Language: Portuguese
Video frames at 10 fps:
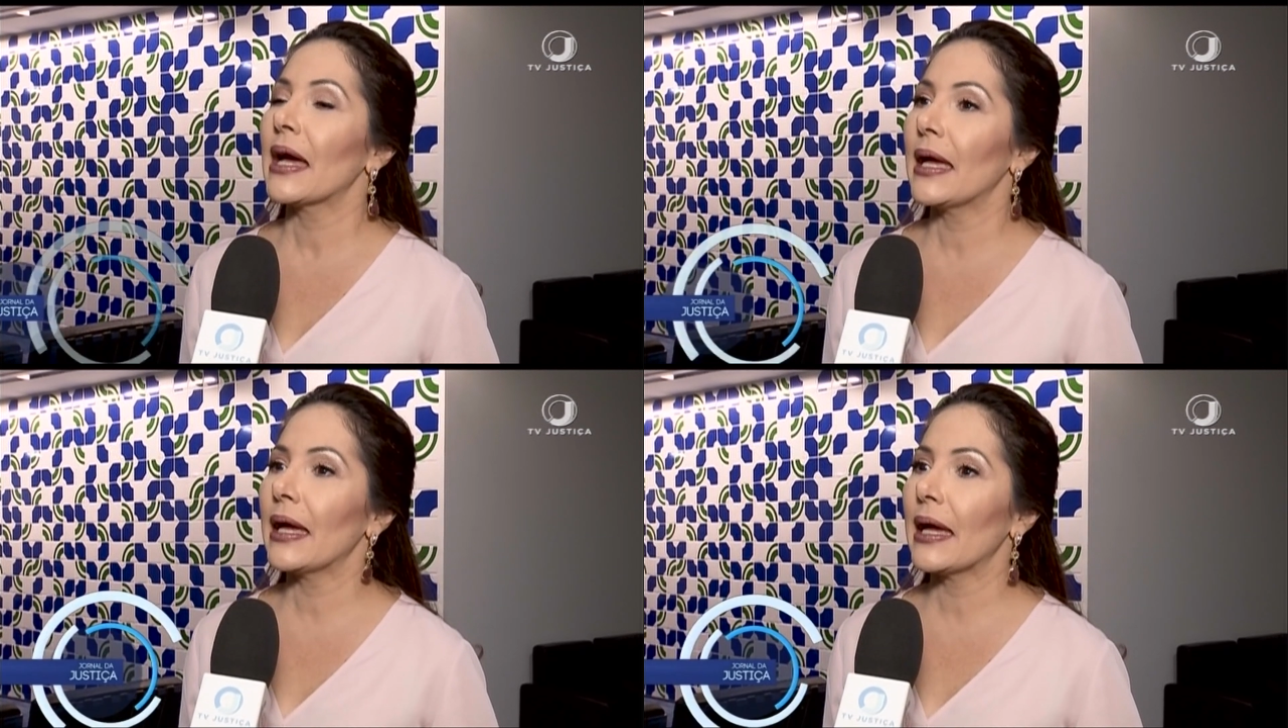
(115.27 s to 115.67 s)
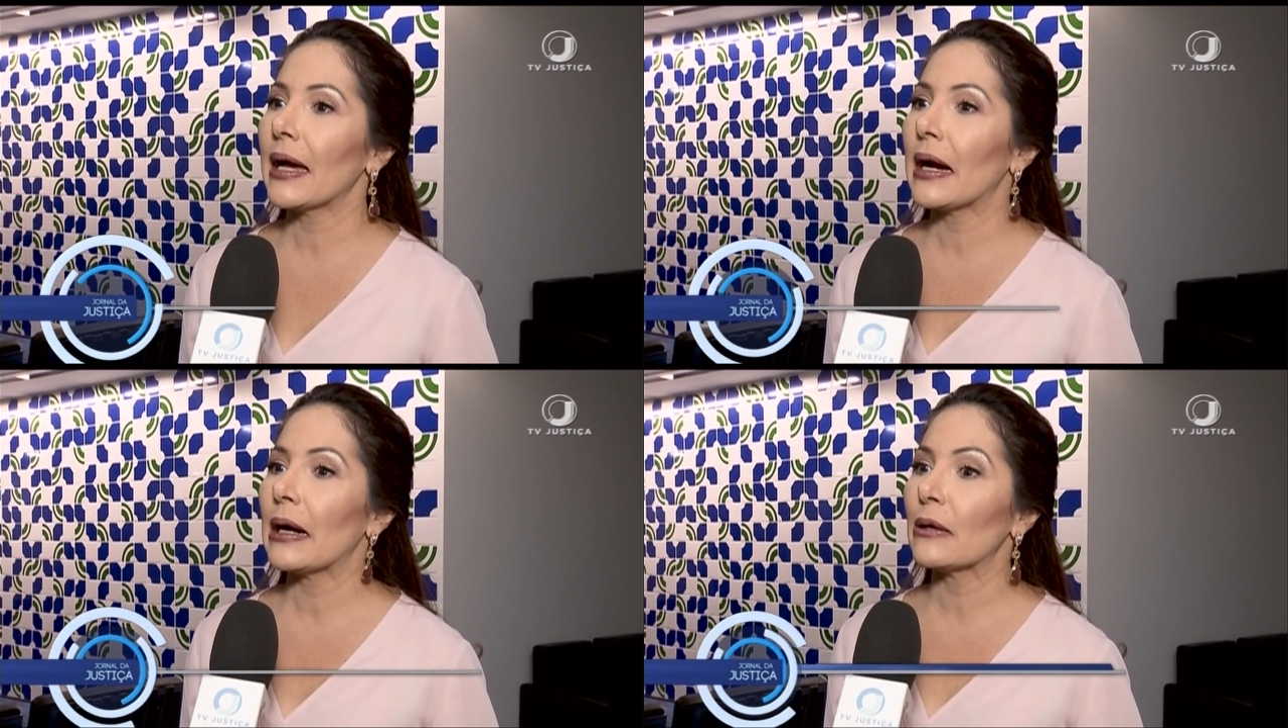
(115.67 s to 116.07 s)

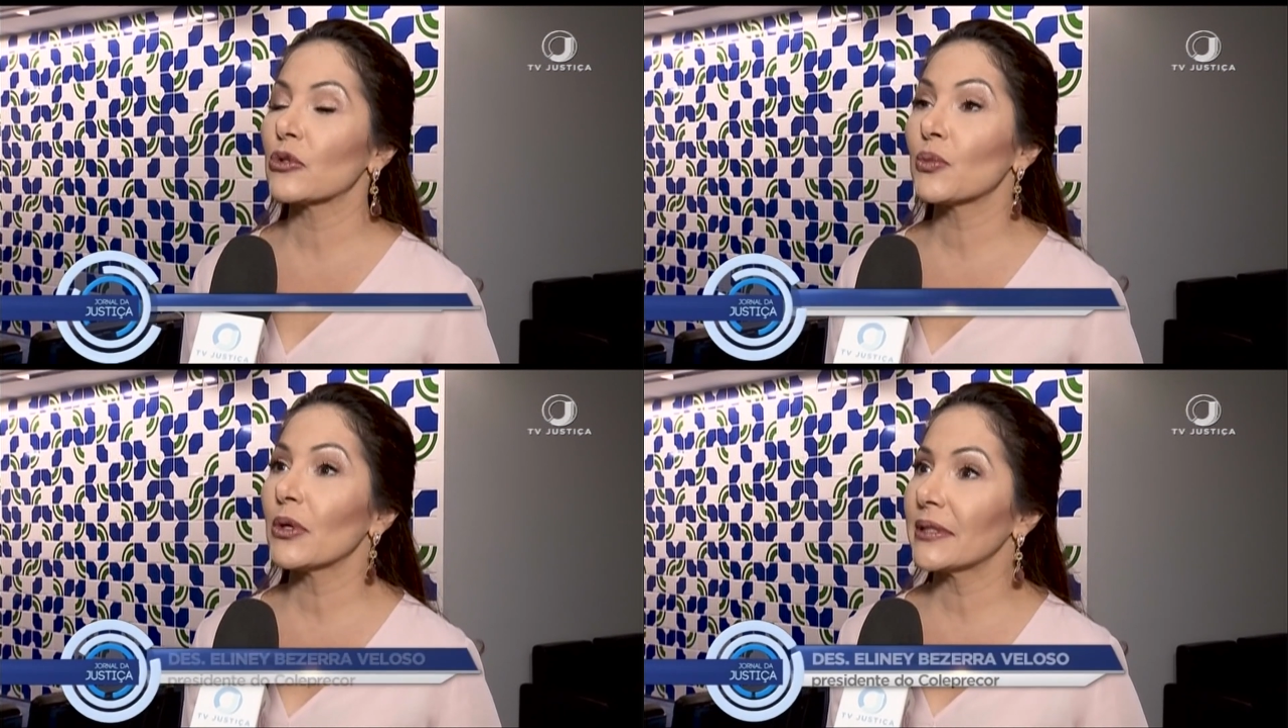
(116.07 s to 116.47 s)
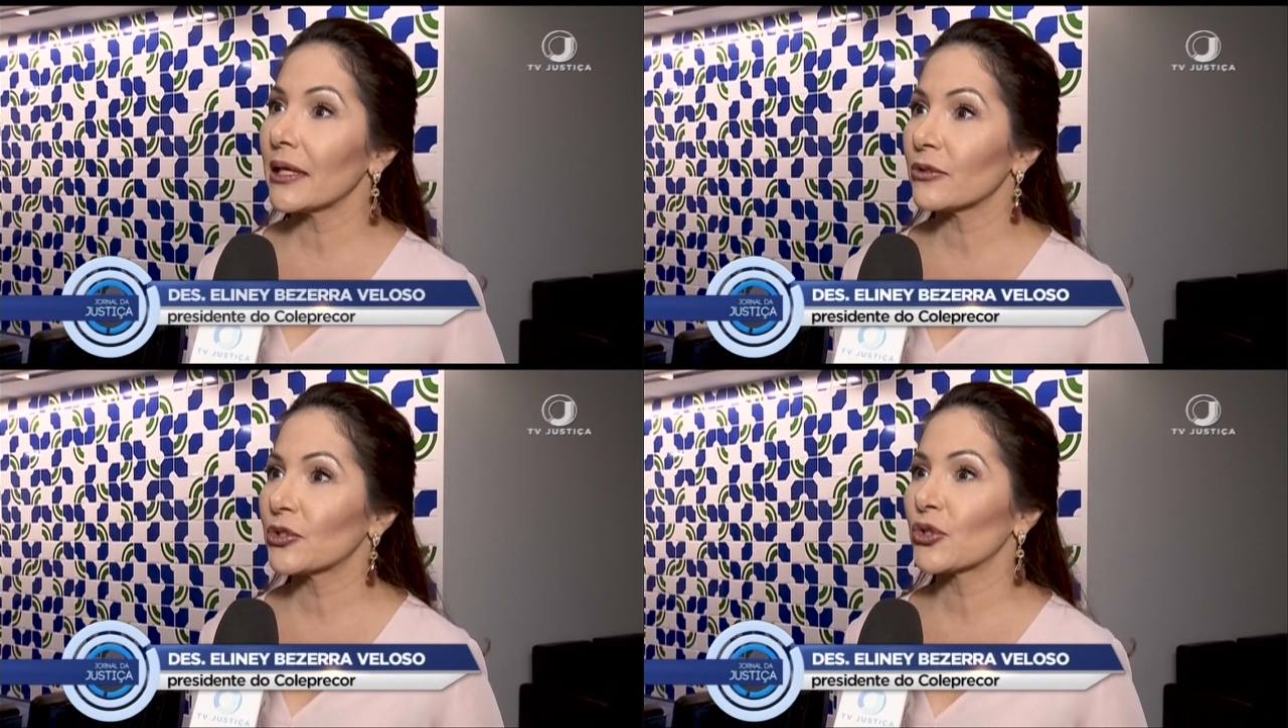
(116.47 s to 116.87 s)
é, a, os
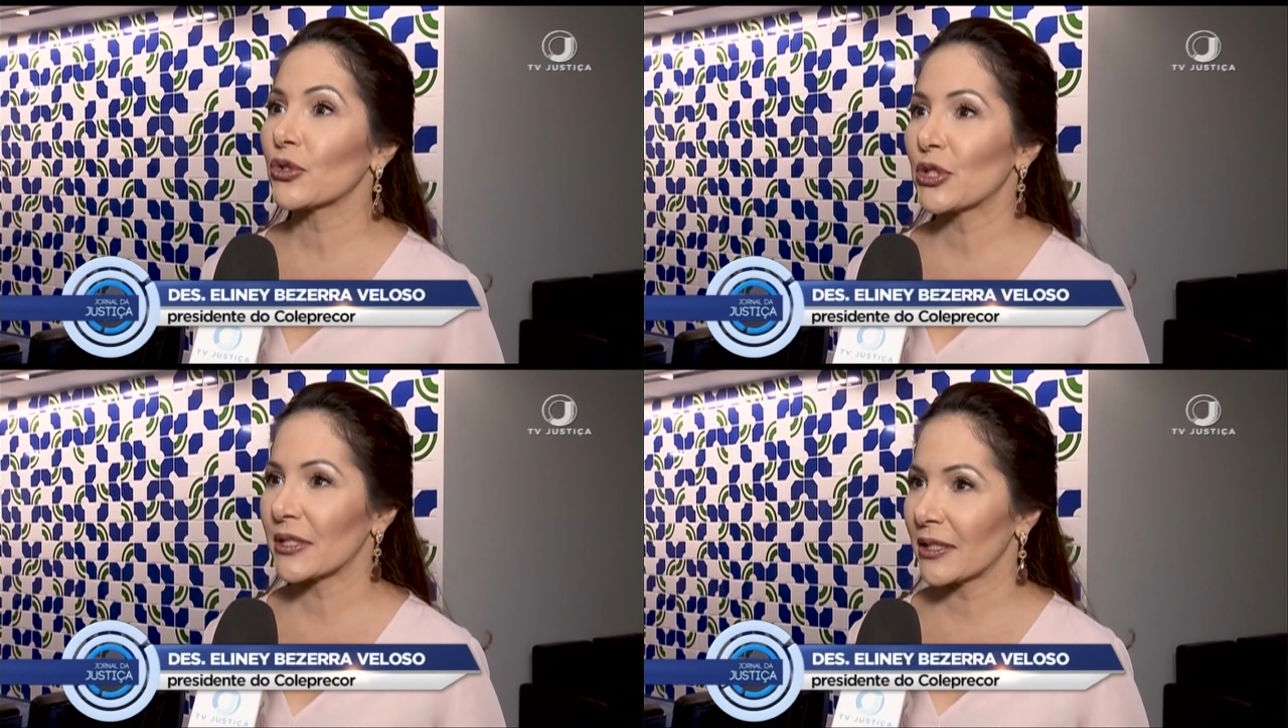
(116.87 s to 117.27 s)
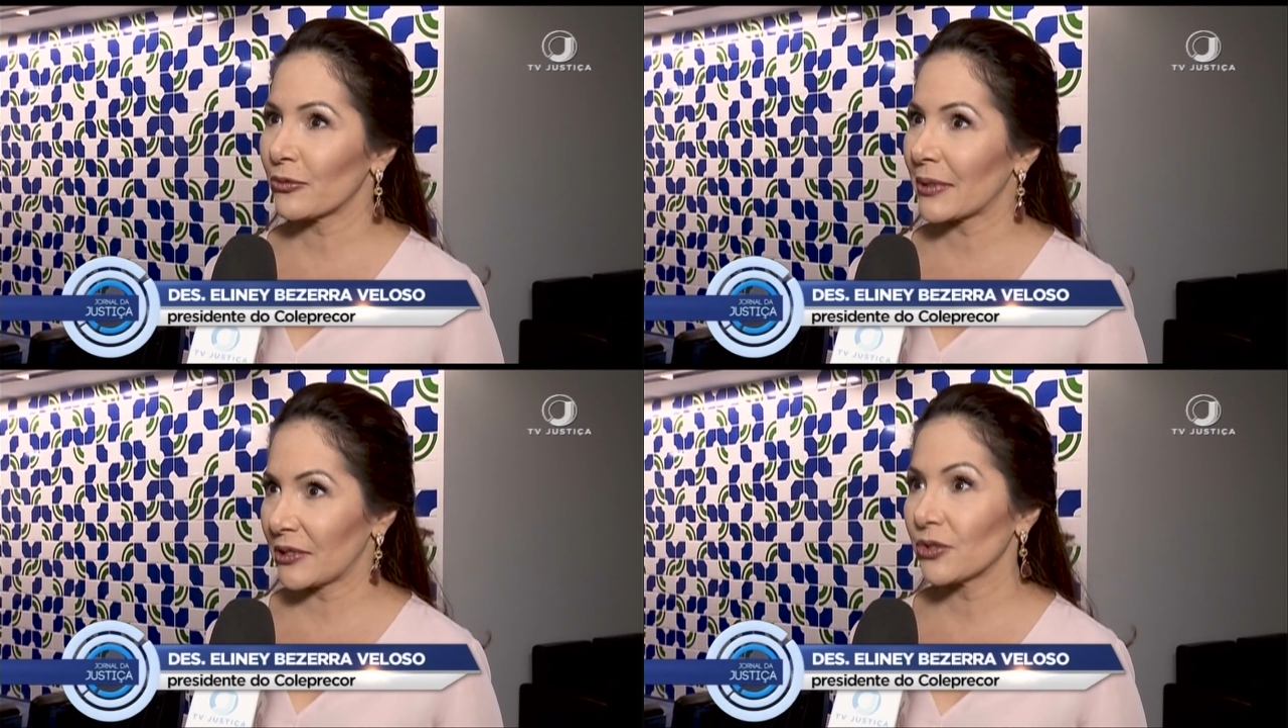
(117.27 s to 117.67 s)
modelos de justiça
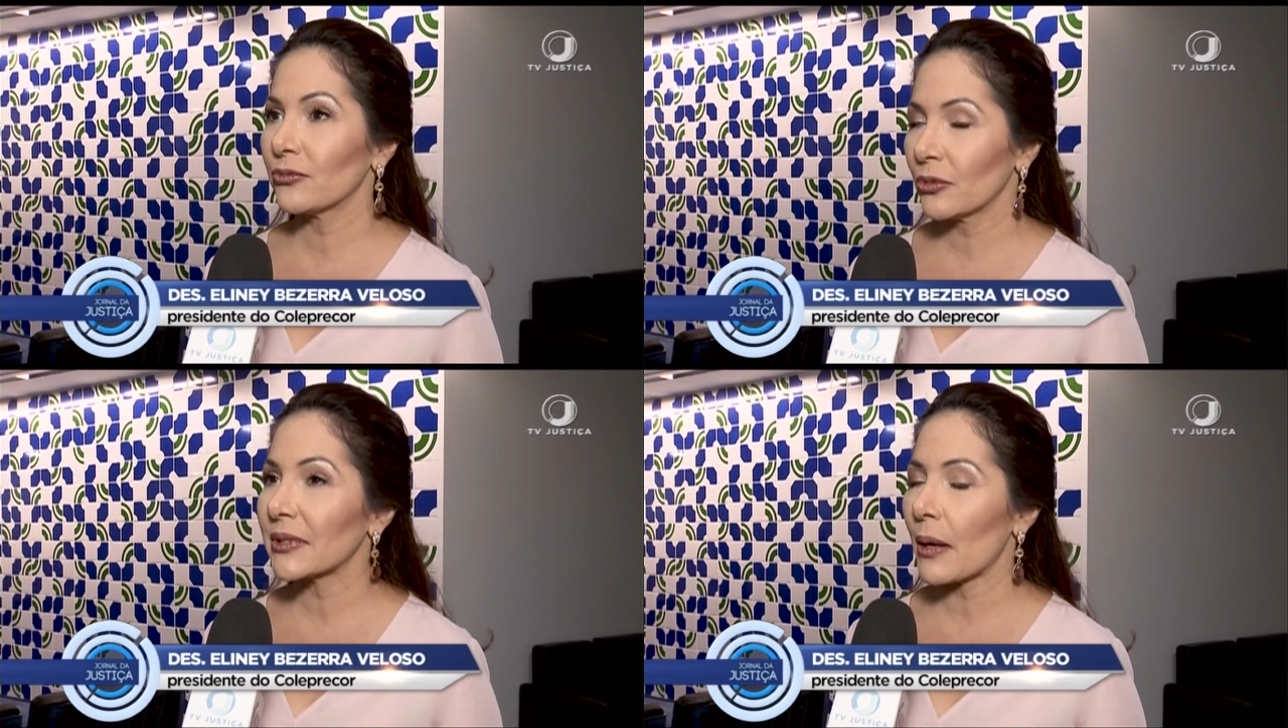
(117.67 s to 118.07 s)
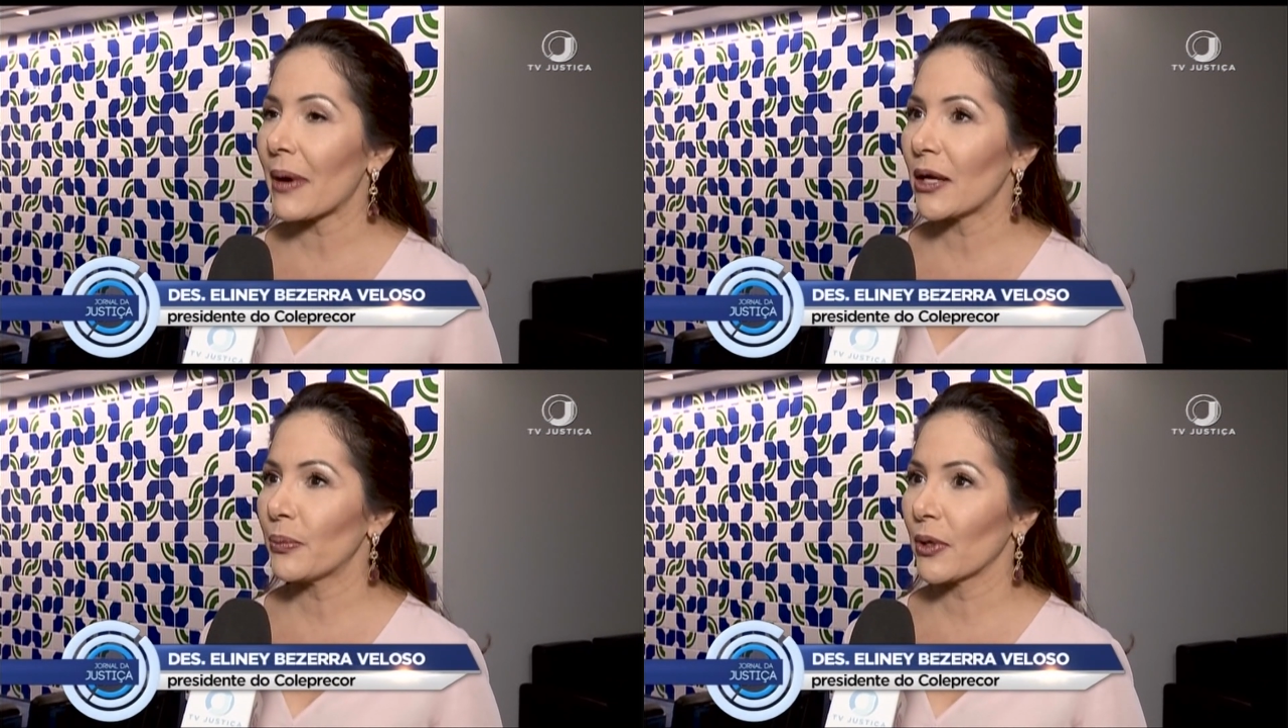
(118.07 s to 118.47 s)
de, do
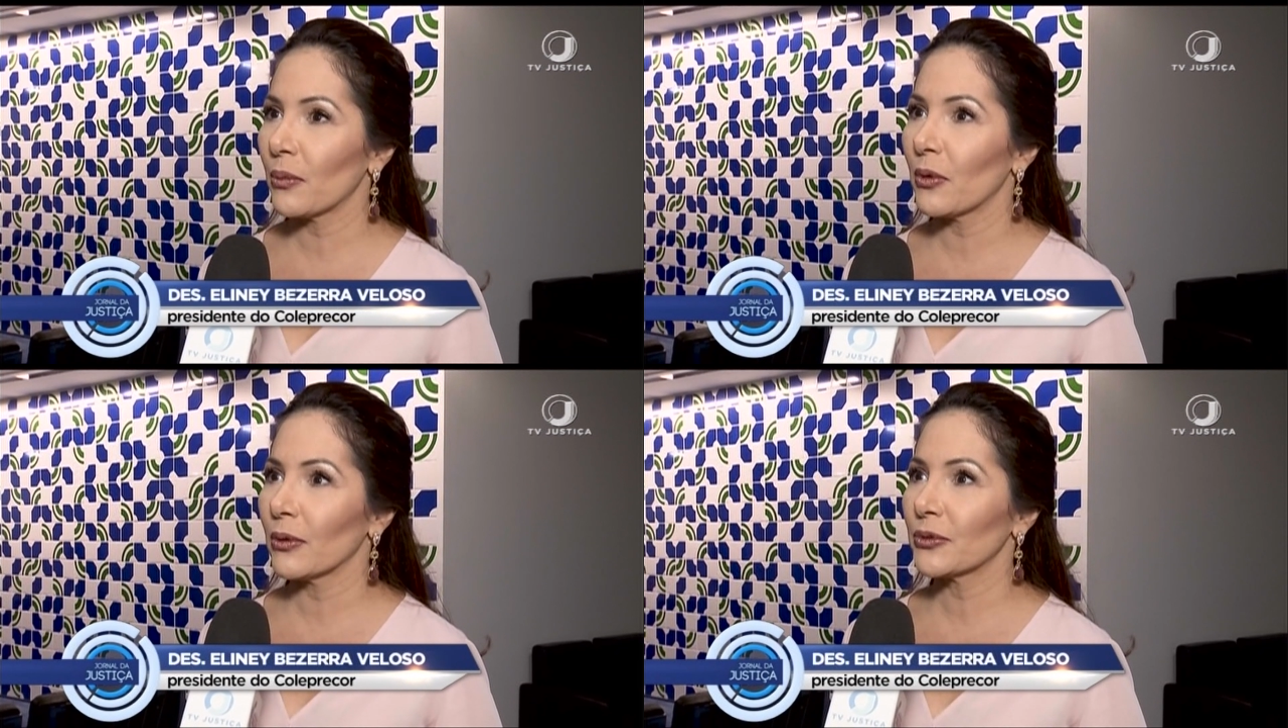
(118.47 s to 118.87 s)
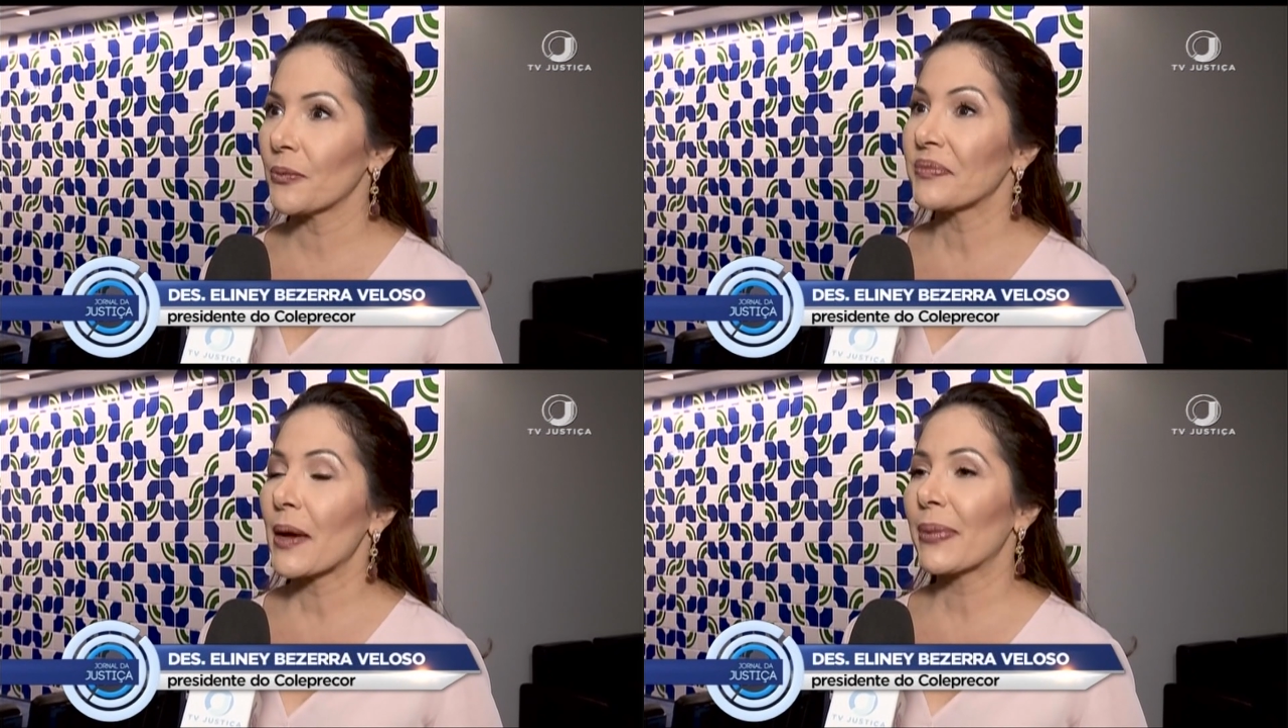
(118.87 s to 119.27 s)
trabalho pelo mundo,